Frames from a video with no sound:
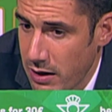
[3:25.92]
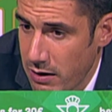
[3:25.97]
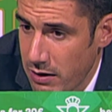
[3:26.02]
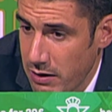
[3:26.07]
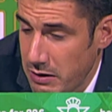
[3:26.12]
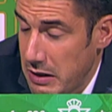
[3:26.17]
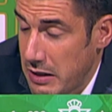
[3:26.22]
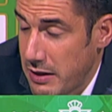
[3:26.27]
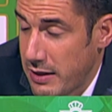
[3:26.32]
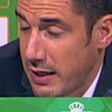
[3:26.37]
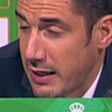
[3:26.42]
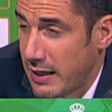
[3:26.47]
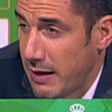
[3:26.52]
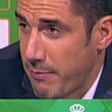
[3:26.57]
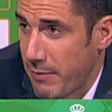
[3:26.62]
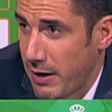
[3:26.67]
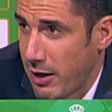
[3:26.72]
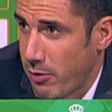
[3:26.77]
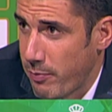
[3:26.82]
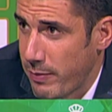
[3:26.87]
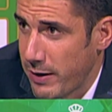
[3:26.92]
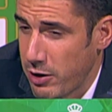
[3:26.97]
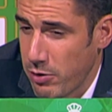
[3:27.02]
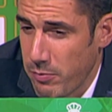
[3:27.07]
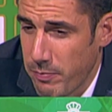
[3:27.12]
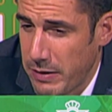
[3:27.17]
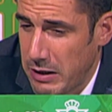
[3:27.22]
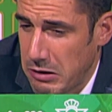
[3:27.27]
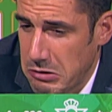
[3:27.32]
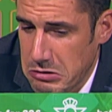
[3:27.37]
intentar cambiar la
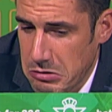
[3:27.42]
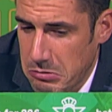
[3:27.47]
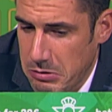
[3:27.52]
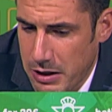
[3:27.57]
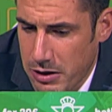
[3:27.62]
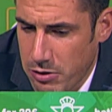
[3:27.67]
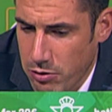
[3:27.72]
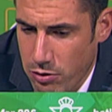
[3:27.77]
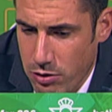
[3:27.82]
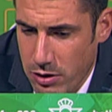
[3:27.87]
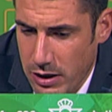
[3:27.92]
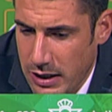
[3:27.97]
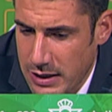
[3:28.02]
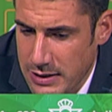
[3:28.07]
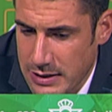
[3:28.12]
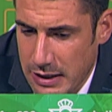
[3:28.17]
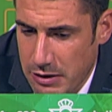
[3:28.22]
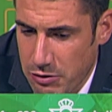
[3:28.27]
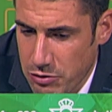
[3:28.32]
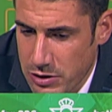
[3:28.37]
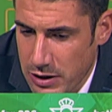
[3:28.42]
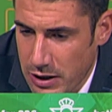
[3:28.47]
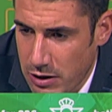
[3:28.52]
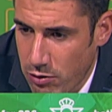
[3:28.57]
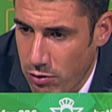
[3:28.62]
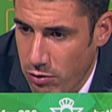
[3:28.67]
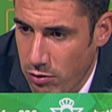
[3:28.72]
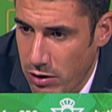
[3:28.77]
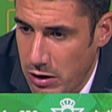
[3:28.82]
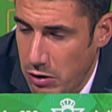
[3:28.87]
opinión, pero sobre todo desgastarnos en
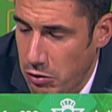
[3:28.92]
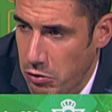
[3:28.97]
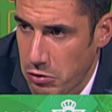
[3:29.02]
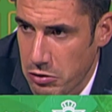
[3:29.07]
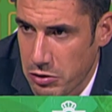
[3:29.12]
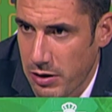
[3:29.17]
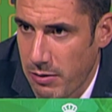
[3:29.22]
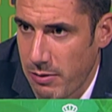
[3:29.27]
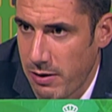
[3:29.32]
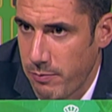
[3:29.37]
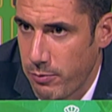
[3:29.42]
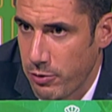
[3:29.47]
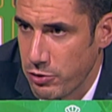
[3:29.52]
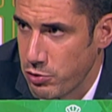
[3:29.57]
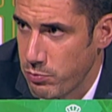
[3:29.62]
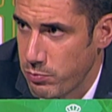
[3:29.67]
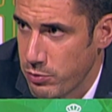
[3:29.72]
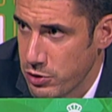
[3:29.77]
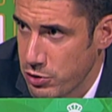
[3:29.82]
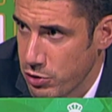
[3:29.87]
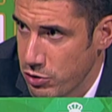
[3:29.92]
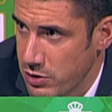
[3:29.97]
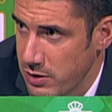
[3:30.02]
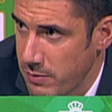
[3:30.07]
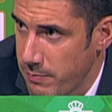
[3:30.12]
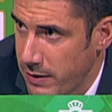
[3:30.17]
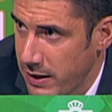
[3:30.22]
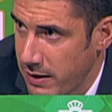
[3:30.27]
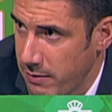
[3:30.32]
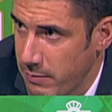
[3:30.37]
lo, en lo controlable y, por supuesto,
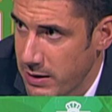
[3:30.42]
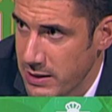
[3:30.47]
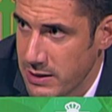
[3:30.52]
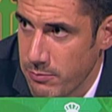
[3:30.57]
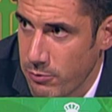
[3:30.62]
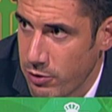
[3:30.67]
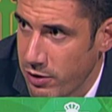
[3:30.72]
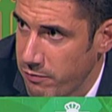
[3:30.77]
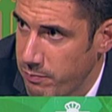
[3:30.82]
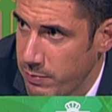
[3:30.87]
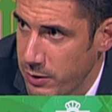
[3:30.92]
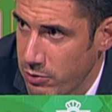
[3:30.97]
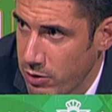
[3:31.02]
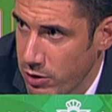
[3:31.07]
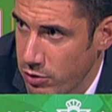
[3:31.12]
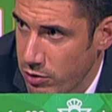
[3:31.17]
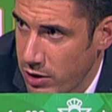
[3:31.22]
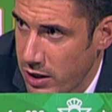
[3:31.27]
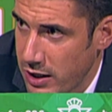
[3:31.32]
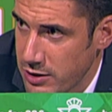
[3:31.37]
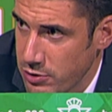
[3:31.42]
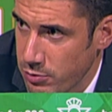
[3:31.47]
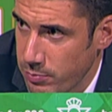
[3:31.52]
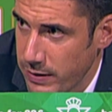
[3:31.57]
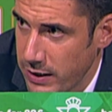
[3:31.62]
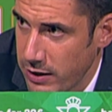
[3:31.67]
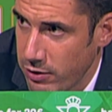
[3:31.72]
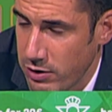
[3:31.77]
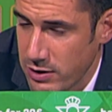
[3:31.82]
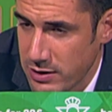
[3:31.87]
siempre máximo respeto a todas las
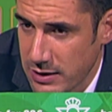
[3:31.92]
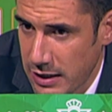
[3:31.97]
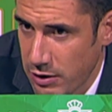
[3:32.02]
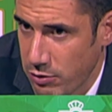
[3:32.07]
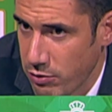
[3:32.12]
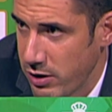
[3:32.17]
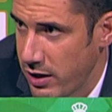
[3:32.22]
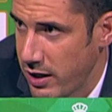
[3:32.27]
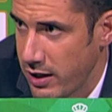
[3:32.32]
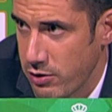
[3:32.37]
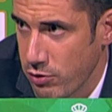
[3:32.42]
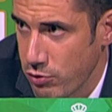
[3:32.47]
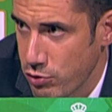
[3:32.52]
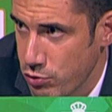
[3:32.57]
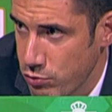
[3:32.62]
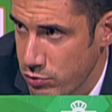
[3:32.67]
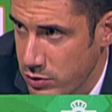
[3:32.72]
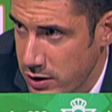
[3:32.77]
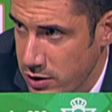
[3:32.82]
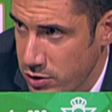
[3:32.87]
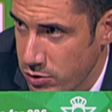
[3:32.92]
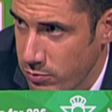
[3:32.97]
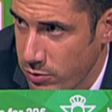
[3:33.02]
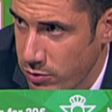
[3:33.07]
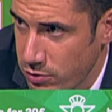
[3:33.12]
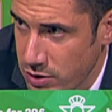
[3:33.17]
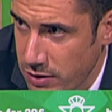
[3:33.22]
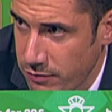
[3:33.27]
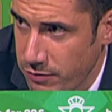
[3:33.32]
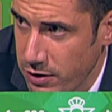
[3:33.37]
opiniones, tanto de todos ustedes como de
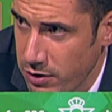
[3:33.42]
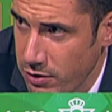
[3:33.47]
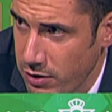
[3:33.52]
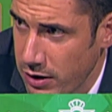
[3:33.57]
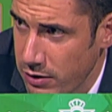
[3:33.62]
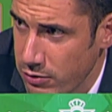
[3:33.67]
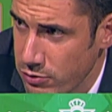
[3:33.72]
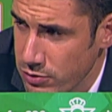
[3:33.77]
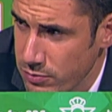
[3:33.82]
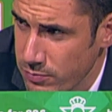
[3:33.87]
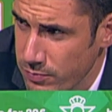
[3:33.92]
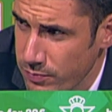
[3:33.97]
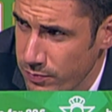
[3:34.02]
los aficionados.